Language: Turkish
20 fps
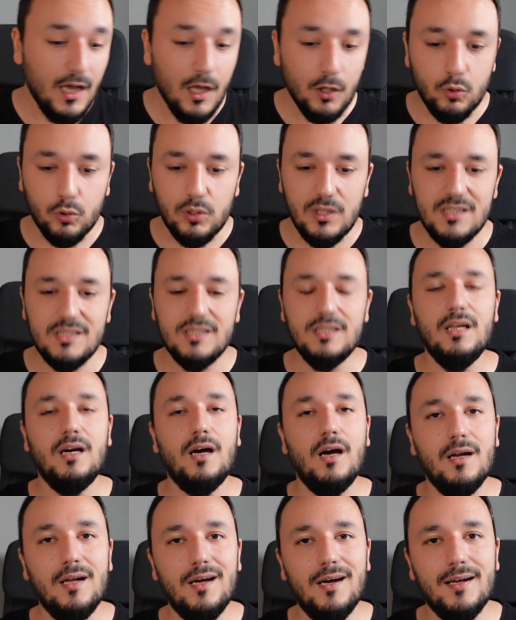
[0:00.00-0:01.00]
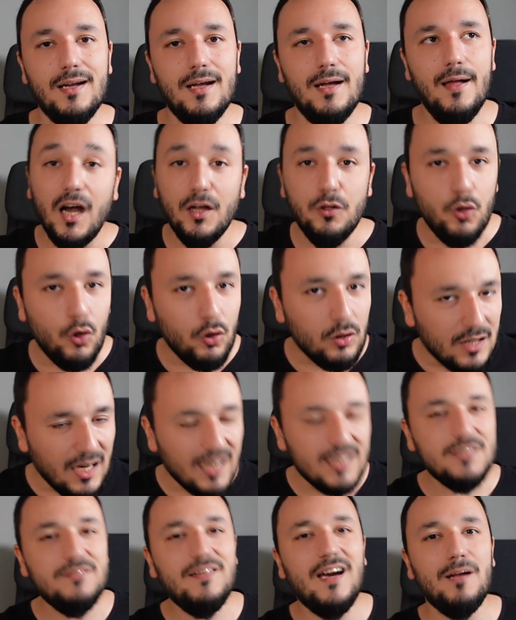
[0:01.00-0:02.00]
Dolayısıyla ara ara hani o
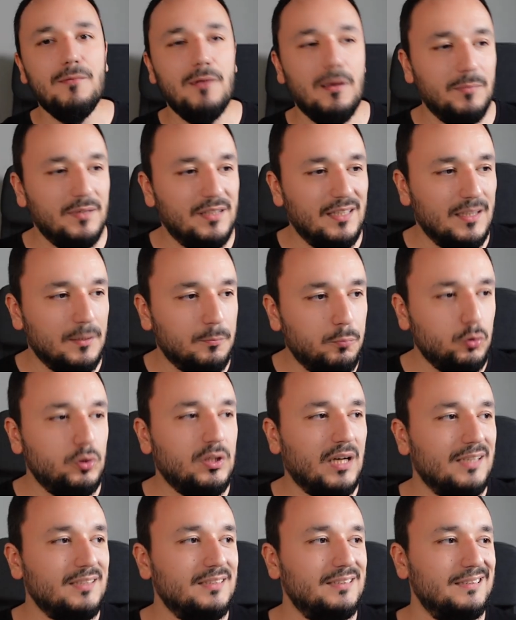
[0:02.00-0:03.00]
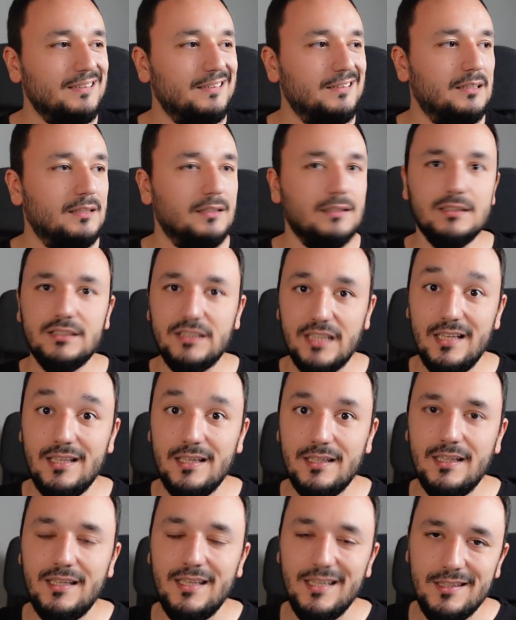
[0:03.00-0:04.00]
gaz vermek mi denir? Bu tarz e,
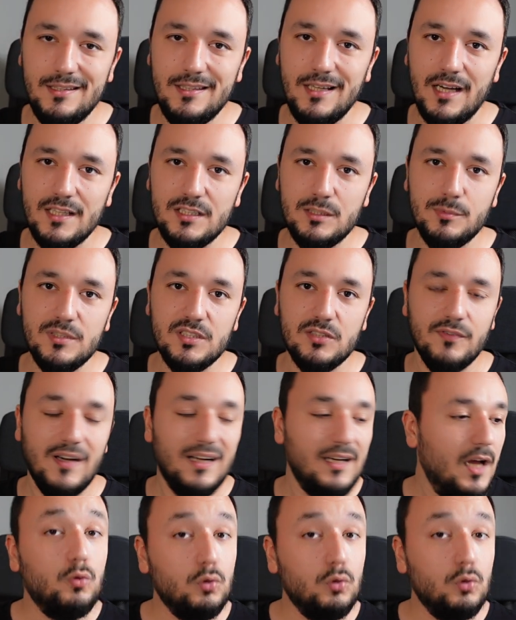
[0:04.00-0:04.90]
şeylere ihtiyacımız var.